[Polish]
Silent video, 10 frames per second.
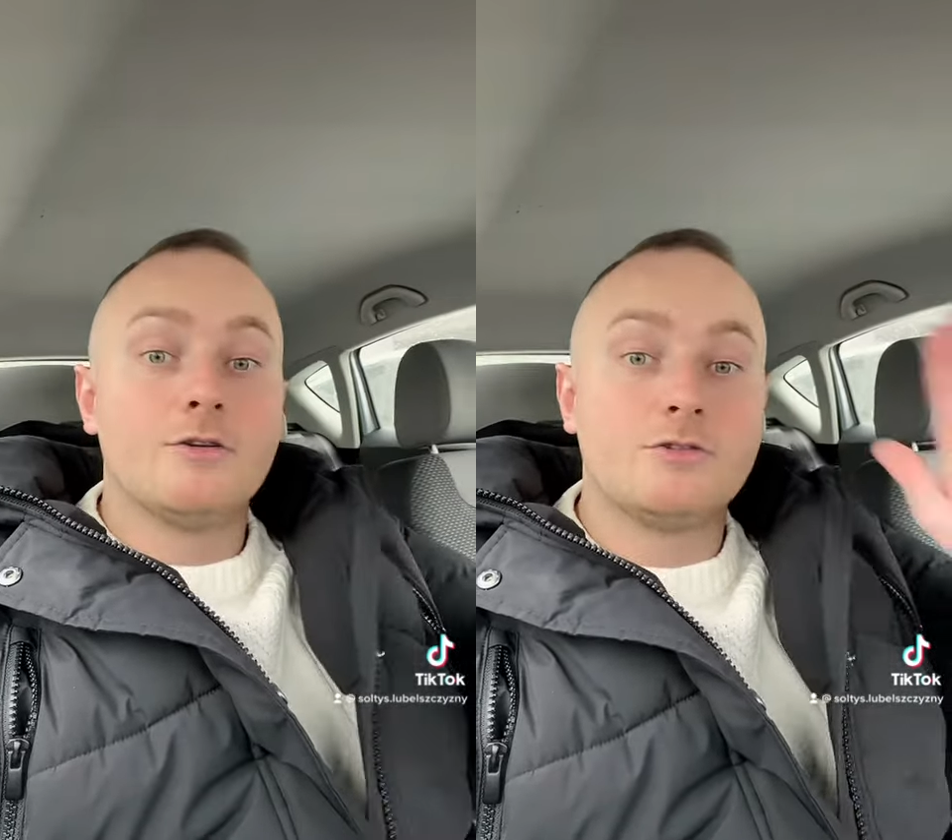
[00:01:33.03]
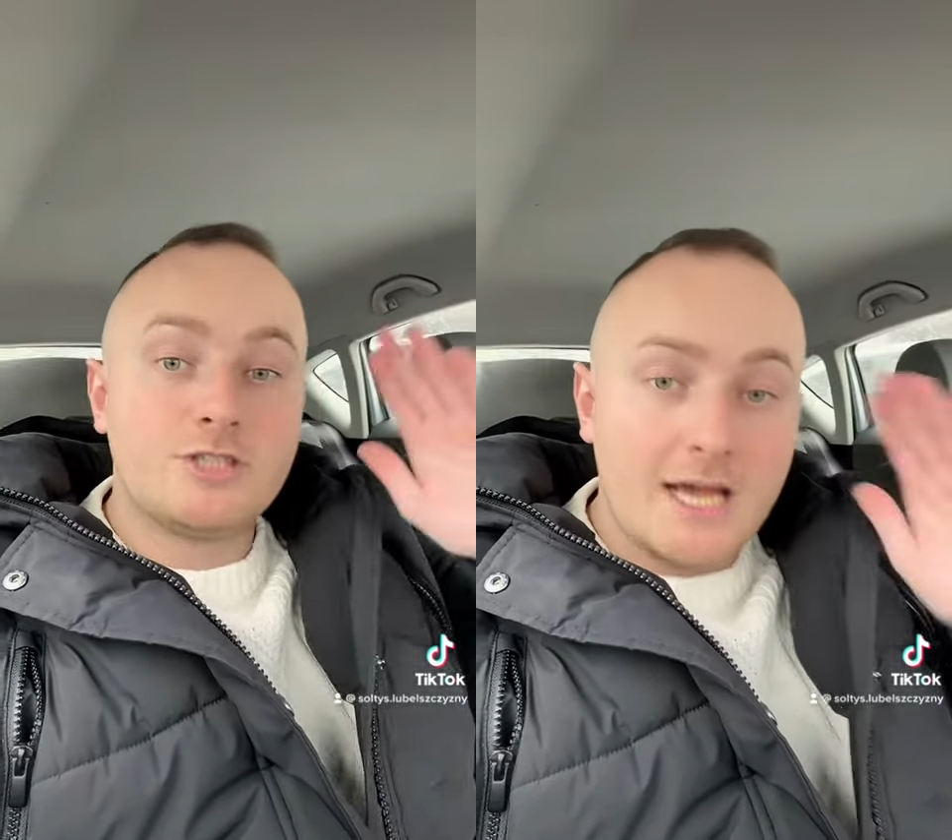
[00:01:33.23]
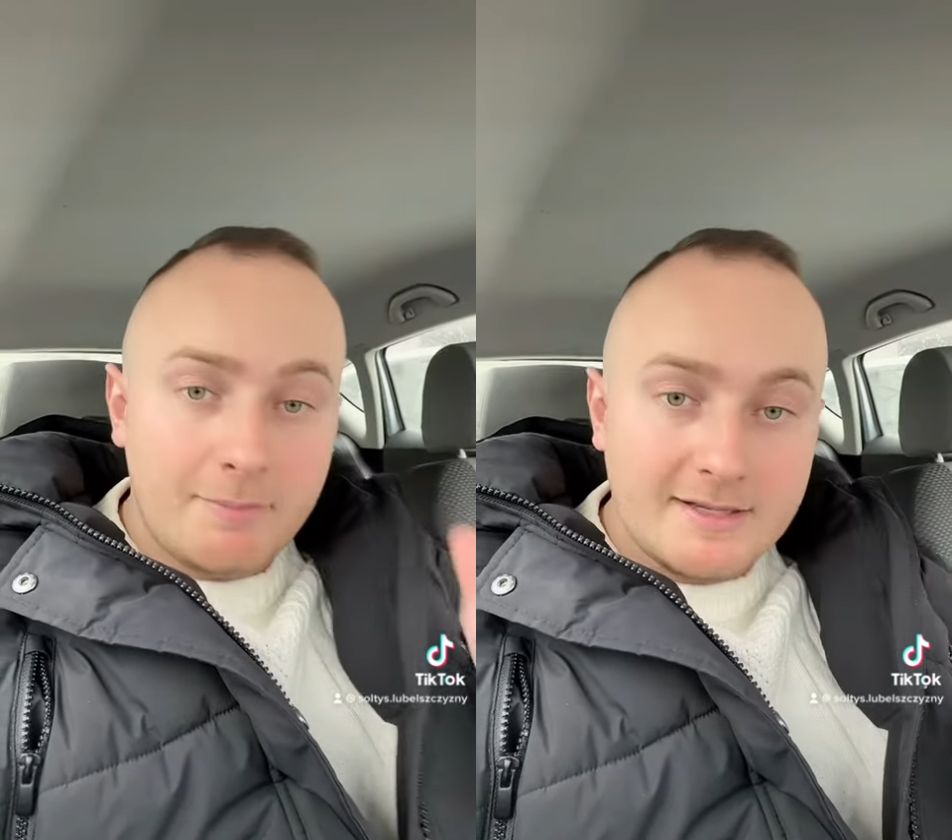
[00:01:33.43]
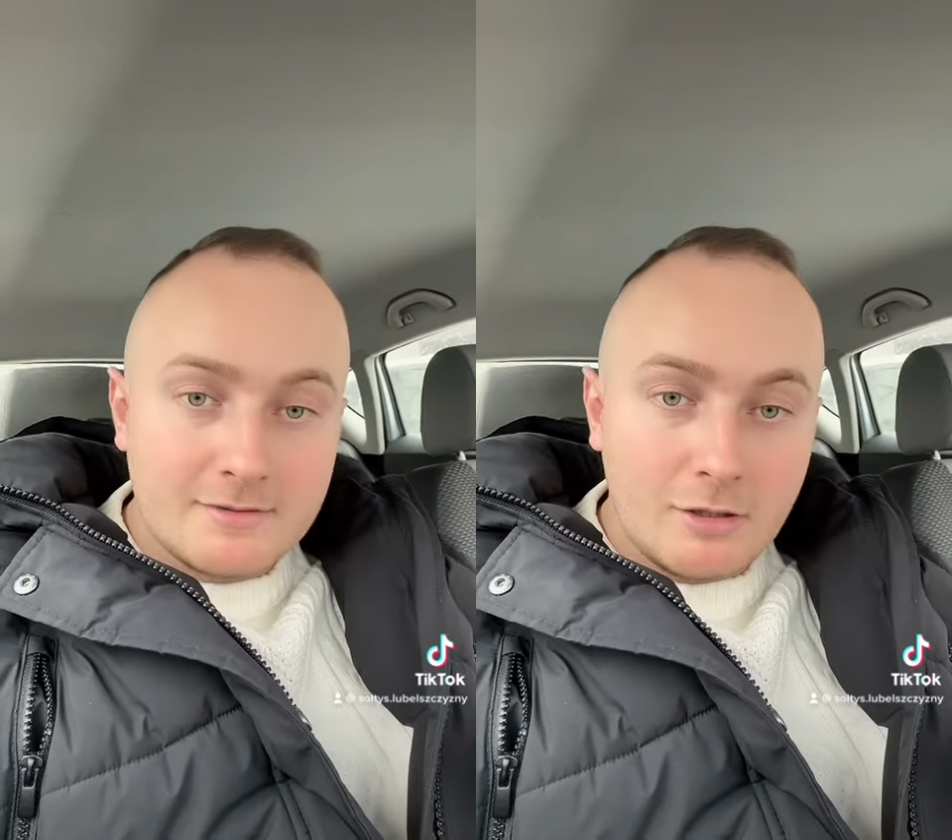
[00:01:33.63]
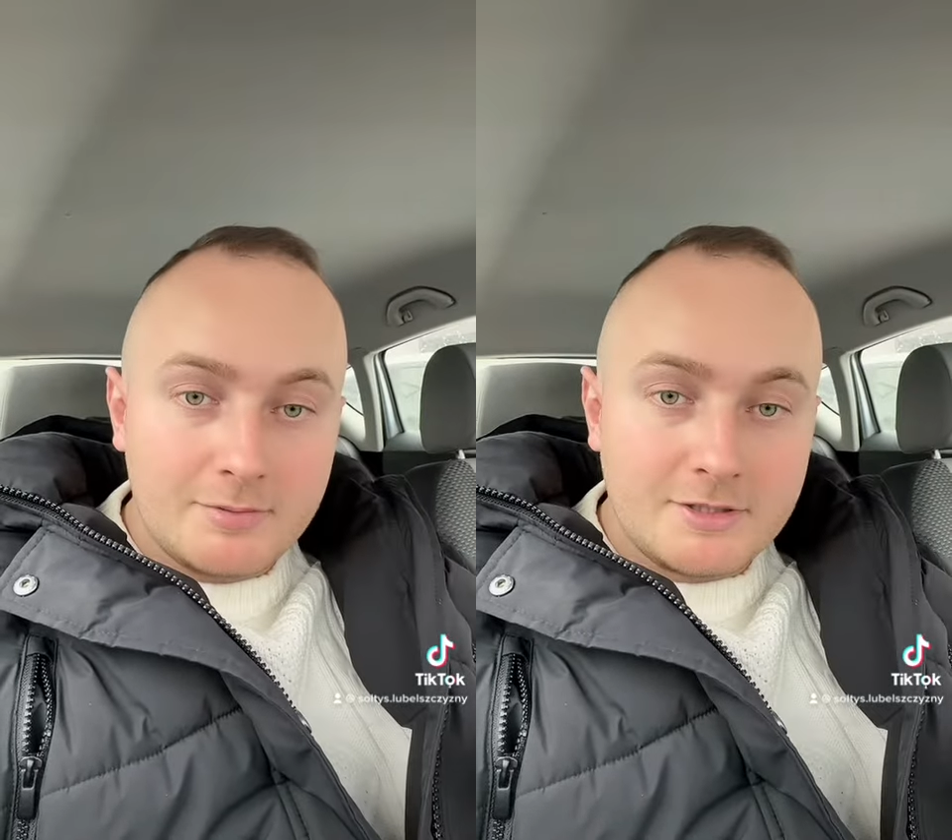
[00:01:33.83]
Trzeba
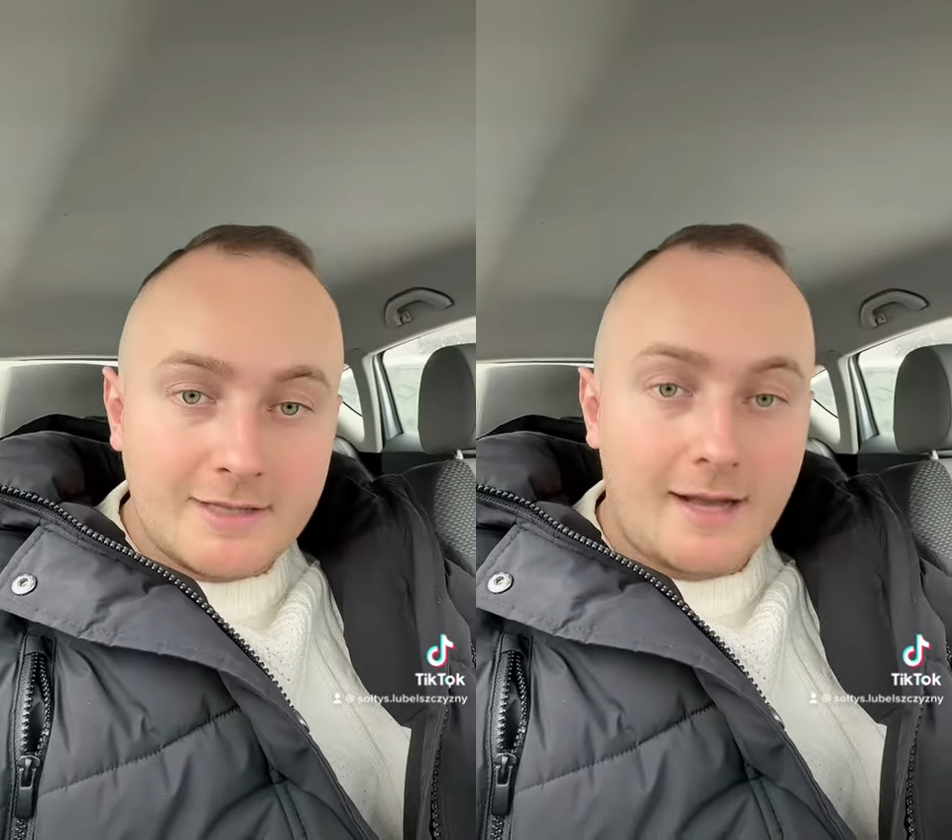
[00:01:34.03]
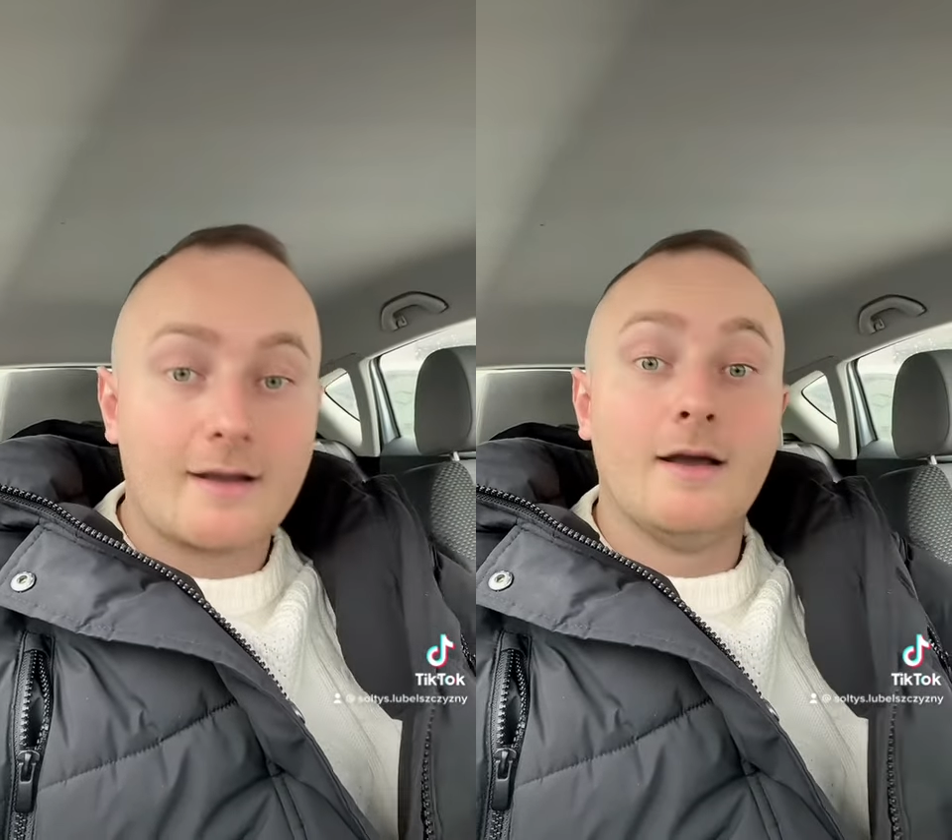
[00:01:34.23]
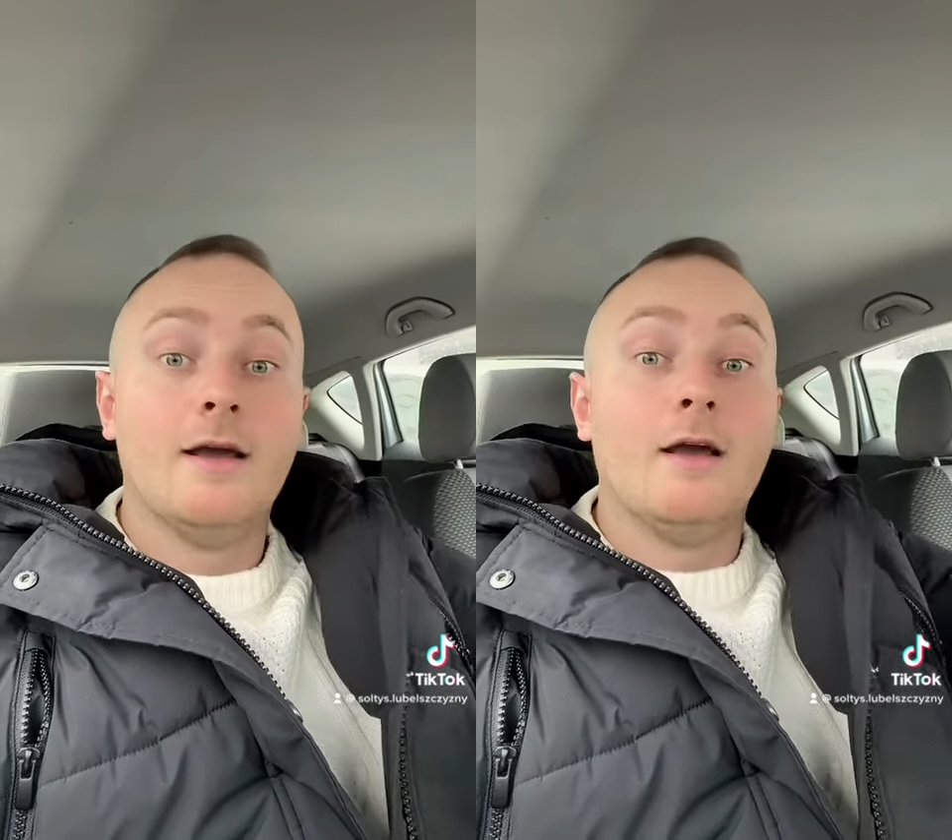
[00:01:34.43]
zrobić tak,